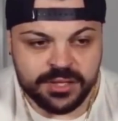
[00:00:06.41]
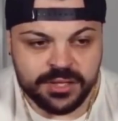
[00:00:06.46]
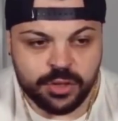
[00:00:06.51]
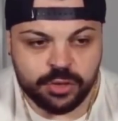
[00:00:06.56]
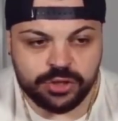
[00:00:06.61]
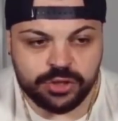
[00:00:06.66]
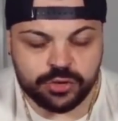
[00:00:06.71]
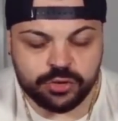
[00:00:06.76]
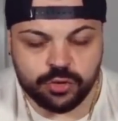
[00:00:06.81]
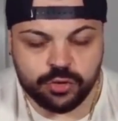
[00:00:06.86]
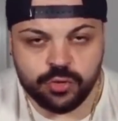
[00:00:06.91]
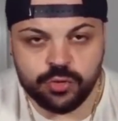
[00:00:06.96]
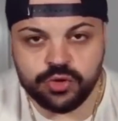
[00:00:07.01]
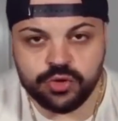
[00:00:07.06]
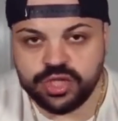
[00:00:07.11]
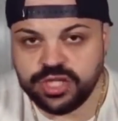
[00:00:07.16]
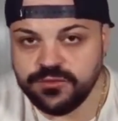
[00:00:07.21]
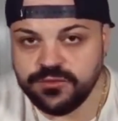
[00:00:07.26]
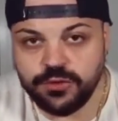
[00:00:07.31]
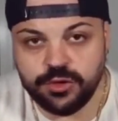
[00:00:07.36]
e ho detto non
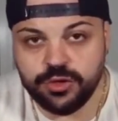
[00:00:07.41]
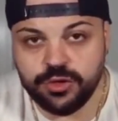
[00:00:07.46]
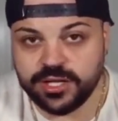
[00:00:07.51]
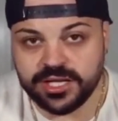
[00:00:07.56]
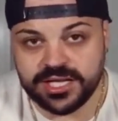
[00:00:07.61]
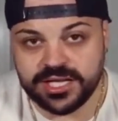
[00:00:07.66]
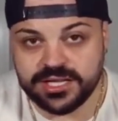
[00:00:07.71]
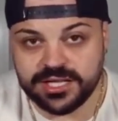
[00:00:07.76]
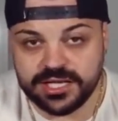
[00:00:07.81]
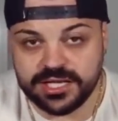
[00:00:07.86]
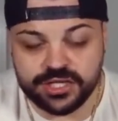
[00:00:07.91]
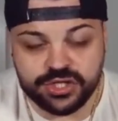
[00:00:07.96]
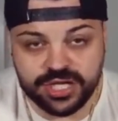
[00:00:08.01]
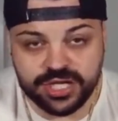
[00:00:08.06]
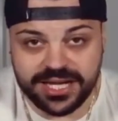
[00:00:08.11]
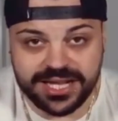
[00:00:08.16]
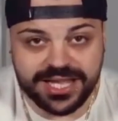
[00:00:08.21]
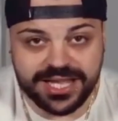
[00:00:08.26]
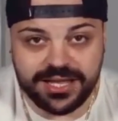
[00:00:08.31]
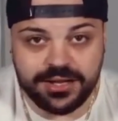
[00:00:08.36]
ci voglio credere,
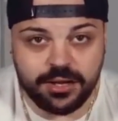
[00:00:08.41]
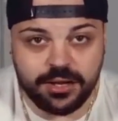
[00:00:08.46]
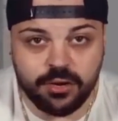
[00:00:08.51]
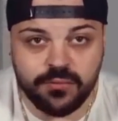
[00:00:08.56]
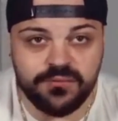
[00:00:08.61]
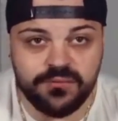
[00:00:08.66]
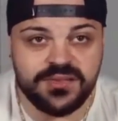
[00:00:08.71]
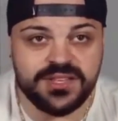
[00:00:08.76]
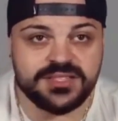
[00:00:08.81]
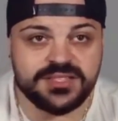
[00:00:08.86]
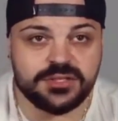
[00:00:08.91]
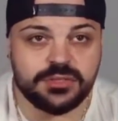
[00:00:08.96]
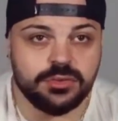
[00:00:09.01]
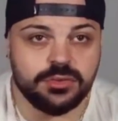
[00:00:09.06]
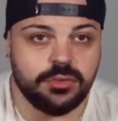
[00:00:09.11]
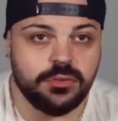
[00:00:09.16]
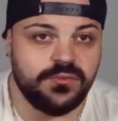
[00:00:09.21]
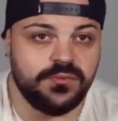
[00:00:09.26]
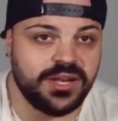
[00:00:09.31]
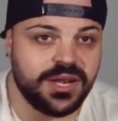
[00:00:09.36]
cioè raga ho
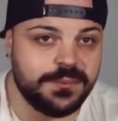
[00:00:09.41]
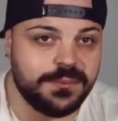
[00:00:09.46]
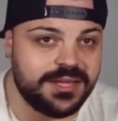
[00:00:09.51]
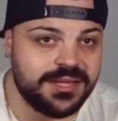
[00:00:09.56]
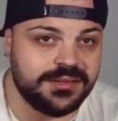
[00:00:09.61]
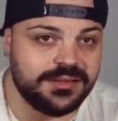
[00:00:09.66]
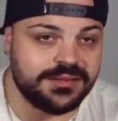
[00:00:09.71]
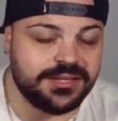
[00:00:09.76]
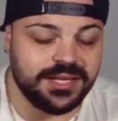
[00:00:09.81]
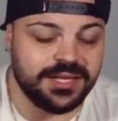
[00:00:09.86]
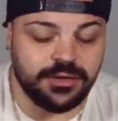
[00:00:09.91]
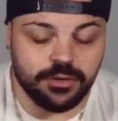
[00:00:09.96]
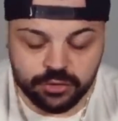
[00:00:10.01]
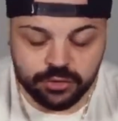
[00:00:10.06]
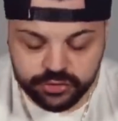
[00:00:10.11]
visto veramente lo